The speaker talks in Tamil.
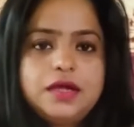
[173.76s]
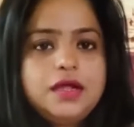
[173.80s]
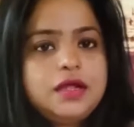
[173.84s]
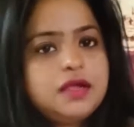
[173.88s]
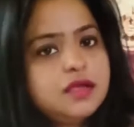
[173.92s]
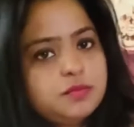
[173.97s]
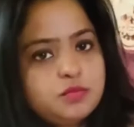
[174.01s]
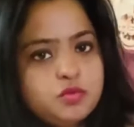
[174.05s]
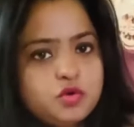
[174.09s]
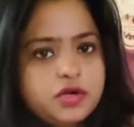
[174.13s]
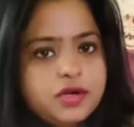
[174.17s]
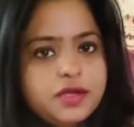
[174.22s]

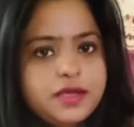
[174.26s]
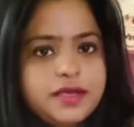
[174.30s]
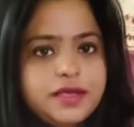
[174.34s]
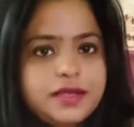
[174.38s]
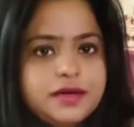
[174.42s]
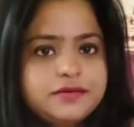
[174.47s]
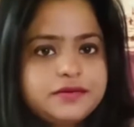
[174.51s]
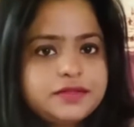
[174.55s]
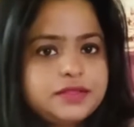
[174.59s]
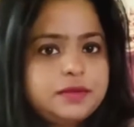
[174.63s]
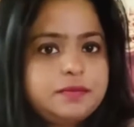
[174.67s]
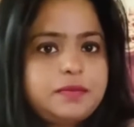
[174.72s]

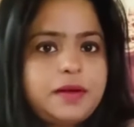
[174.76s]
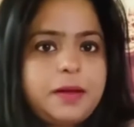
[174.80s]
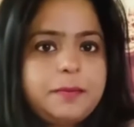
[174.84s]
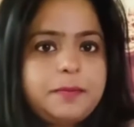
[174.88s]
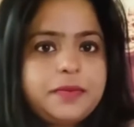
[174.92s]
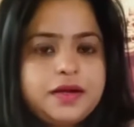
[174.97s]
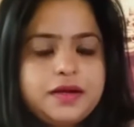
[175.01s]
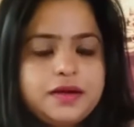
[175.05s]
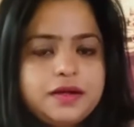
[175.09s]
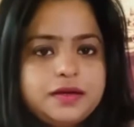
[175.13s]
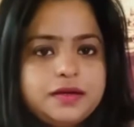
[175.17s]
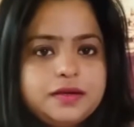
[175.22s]
முருங்கைக்கீரை வந்து
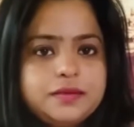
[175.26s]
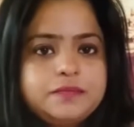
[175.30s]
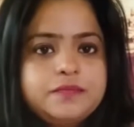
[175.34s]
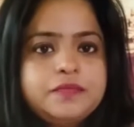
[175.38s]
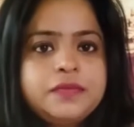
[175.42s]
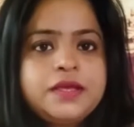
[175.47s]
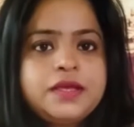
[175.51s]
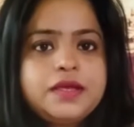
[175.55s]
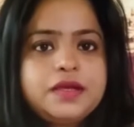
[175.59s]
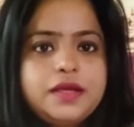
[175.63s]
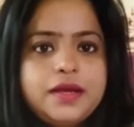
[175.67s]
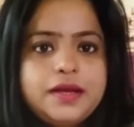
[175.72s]
பார்ப்பேன் நான்
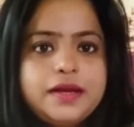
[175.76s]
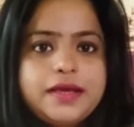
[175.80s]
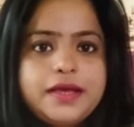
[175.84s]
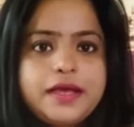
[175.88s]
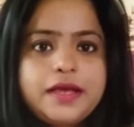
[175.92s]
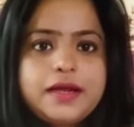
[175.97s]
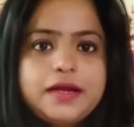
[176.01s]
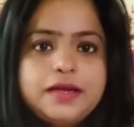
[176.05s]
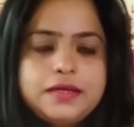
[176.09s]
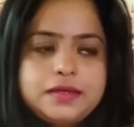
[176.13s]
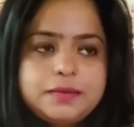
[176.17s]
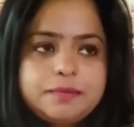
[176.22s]
ஏன்னா
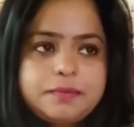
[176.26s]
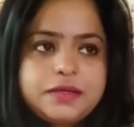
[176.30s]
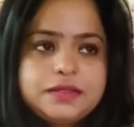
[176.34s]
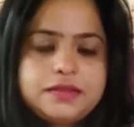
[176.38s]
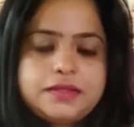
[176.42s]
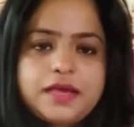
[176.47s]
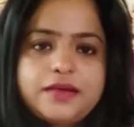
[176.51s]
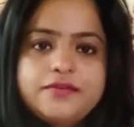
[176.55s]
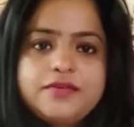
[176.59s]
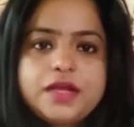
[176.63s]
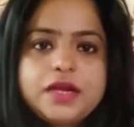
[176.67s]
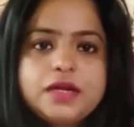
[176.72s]
எங்களுக்கு இப்போ
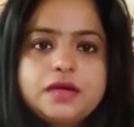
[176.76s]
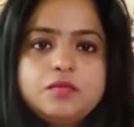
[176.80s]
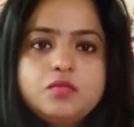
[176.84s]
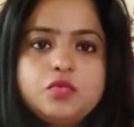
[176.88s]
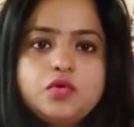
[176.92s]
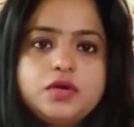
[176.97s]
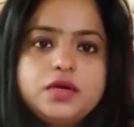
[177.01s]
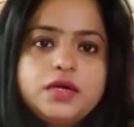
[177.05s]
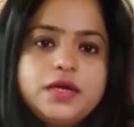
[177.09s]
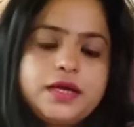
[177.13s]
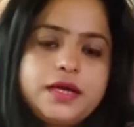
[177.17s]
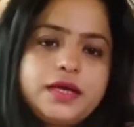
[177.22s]
தேவையான
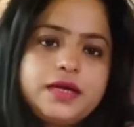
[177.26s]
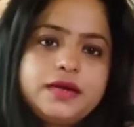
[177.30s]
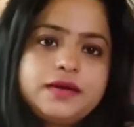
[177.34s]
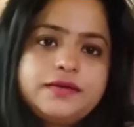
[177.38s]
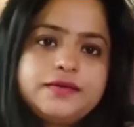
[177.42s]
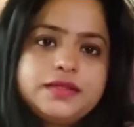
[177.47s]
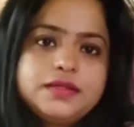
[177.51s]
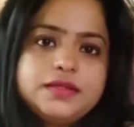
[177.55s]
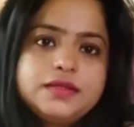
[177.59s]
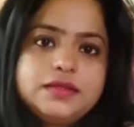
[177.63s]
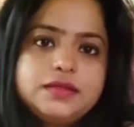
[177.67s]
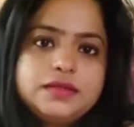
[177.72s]
முருங்கைக்கீரை
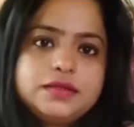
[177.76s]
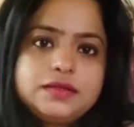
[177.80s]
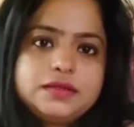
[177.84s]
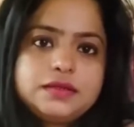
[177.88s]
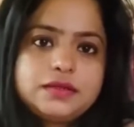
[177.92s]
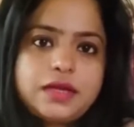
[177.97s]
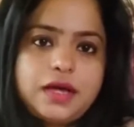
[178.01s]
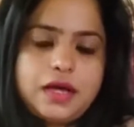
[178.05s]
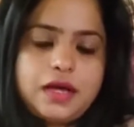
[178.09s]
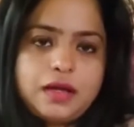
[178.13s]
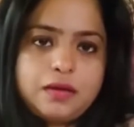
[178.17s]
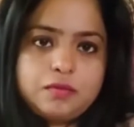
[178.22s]
வந்து
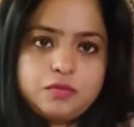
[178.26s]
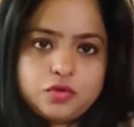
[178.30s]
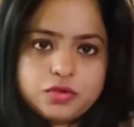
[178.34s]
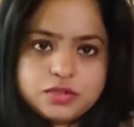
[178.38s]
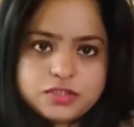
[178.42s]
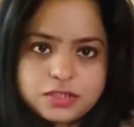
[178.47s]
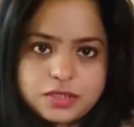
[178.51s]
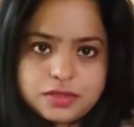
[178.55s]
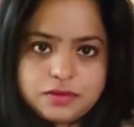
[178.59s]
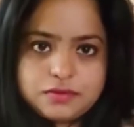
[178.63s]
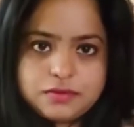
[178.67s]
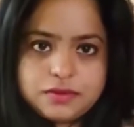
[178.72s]
நான்
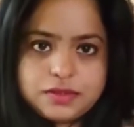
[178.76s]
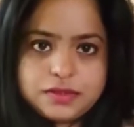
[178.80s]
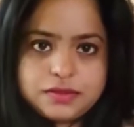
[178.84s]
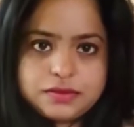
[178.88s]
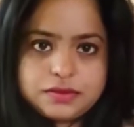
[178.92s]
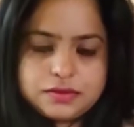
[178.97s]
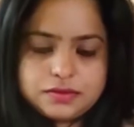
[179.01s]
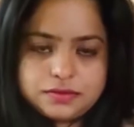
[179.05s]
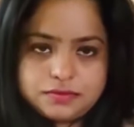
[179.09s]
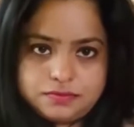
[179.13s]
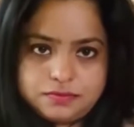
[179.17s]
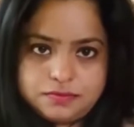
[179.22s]
முடிஞ்ச அளவுக்கு
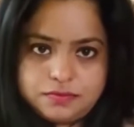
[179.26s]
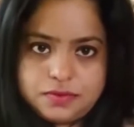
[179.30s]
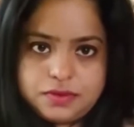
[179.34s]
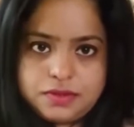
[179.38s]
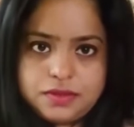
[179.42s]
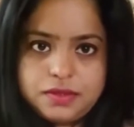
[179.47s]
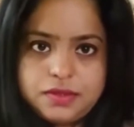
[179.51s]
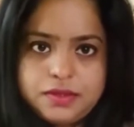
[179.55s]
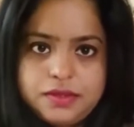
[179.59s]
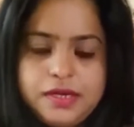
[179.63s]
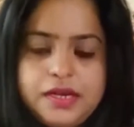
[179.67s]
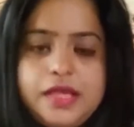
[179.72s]

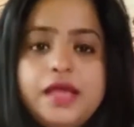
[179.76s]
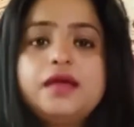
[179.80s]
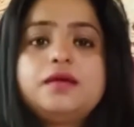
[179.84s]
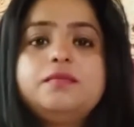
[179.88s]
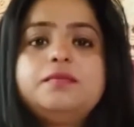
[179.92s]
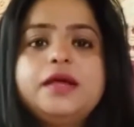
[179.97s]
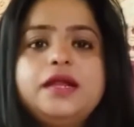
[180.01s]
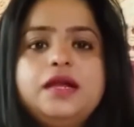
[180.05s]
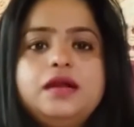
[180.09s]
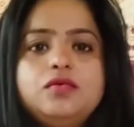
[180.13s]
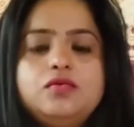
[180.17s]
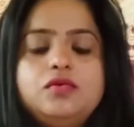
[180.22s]

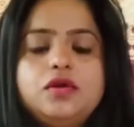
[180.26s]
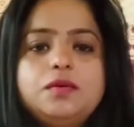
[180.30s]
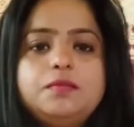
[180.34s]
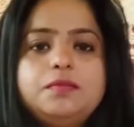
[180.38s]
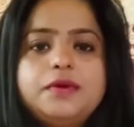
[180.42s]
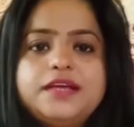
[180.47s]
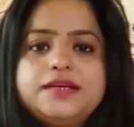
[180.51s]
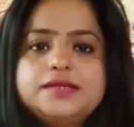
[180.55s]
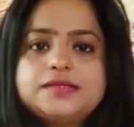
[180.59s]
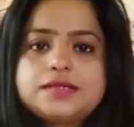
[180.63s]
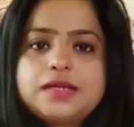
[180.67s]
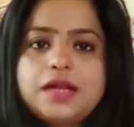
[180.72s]
நியர்பையில் உள்ள
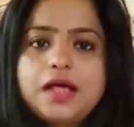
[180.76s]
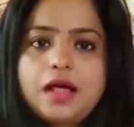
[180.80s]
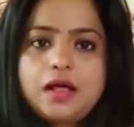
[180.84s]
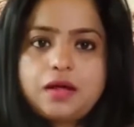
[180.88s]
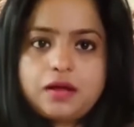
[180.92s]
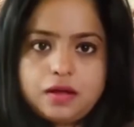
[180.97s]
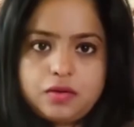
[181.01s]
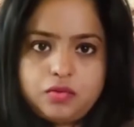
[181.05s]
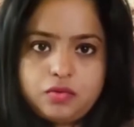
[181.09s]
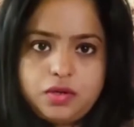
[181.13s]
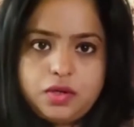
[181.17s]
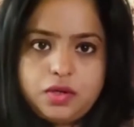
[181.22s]
பிளேஸில் அங்கே உள்ள